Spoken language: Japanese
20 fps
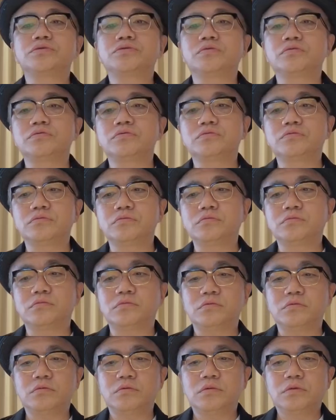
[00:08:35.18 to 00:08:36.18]
そういう
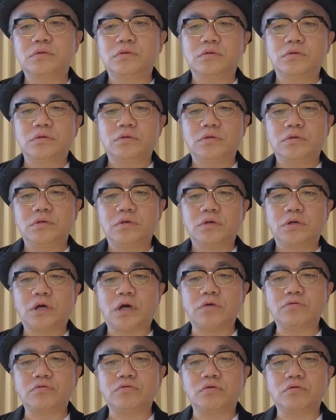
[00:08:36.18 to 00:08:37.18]

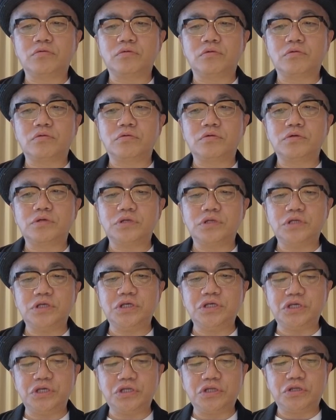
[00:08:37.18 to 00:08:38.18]
書くことの意
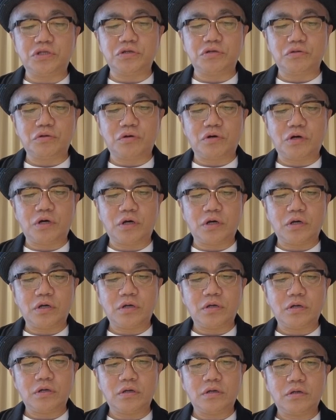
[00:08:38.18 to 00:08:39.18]
義っていうのは
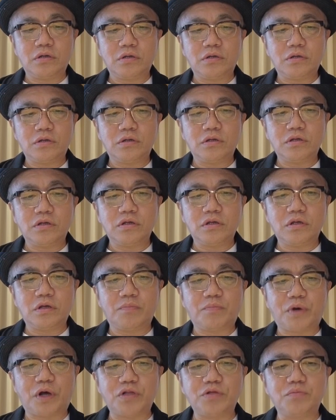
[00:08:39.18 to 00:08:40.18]

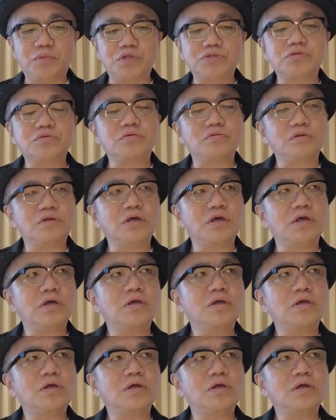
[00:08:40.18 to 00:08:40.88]
やっぱありますよね、